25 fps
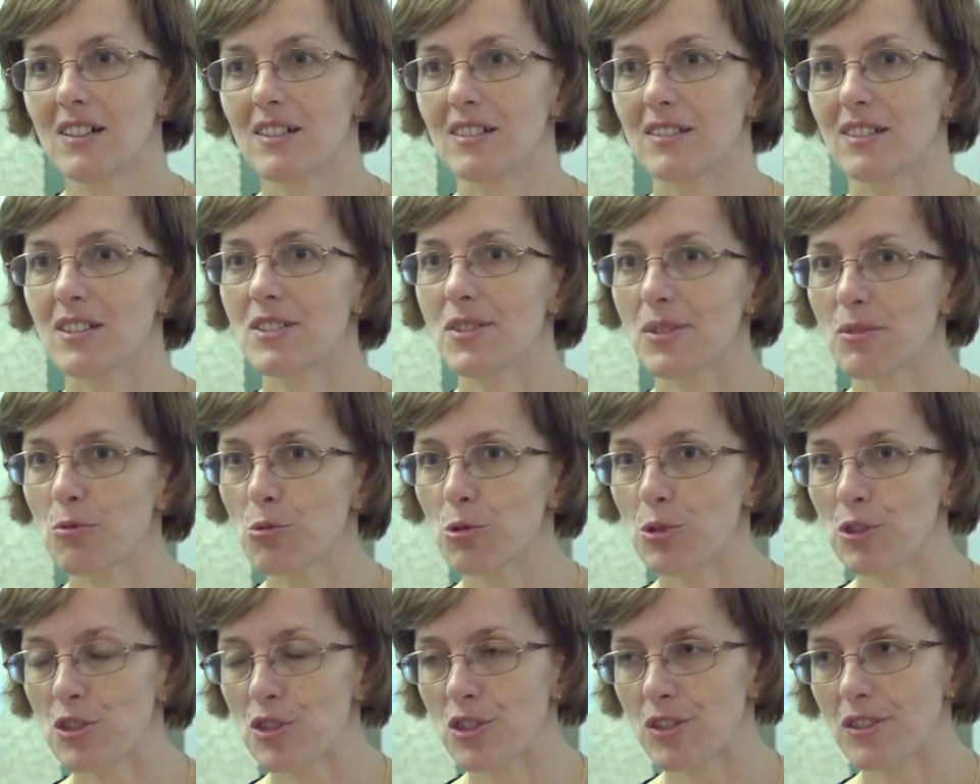На
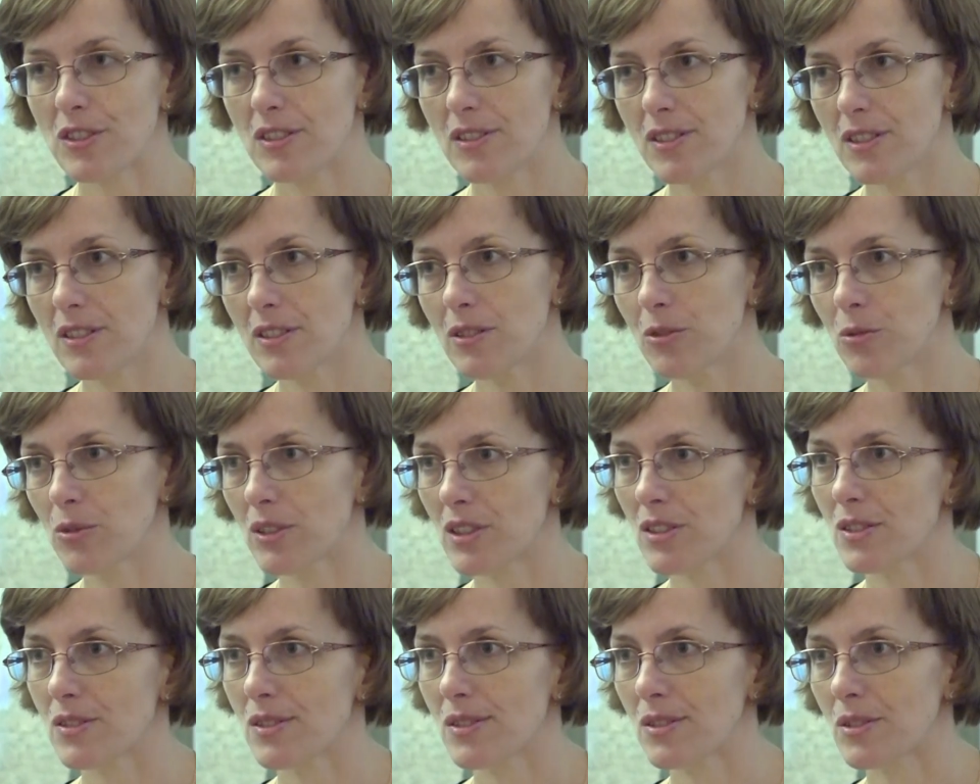сегодняшний день у
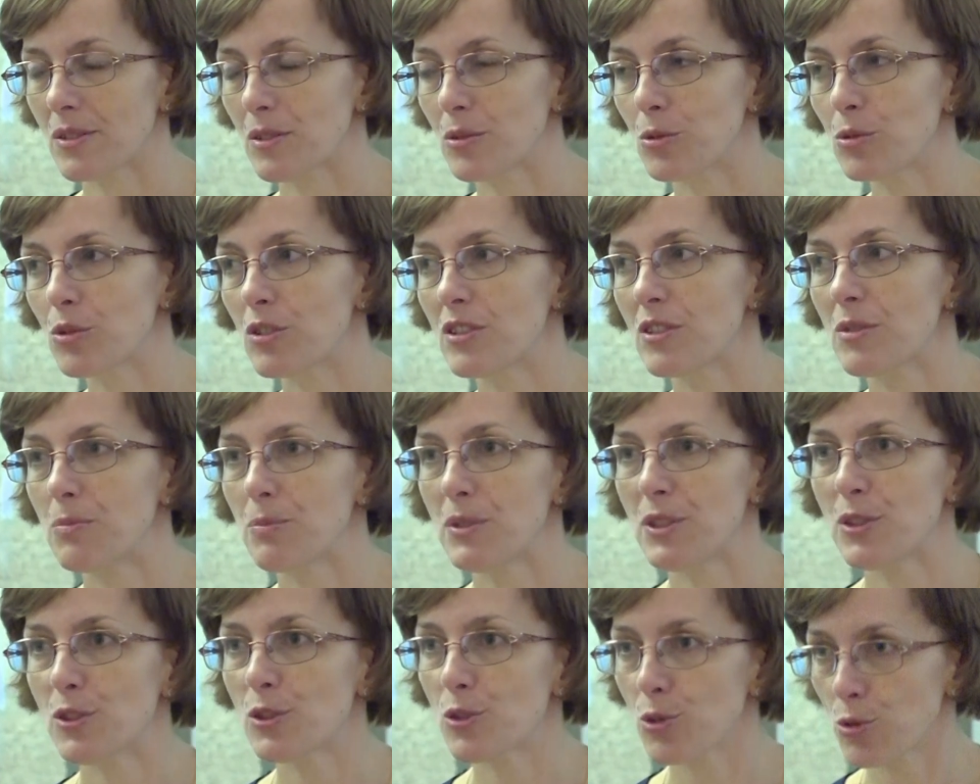нас около
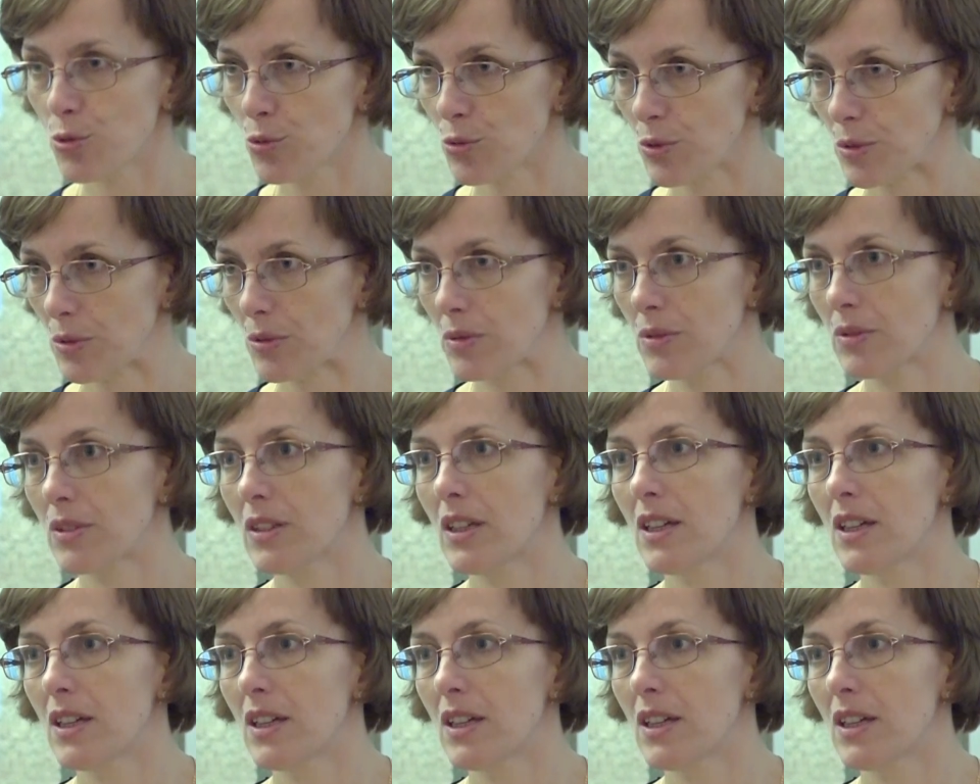500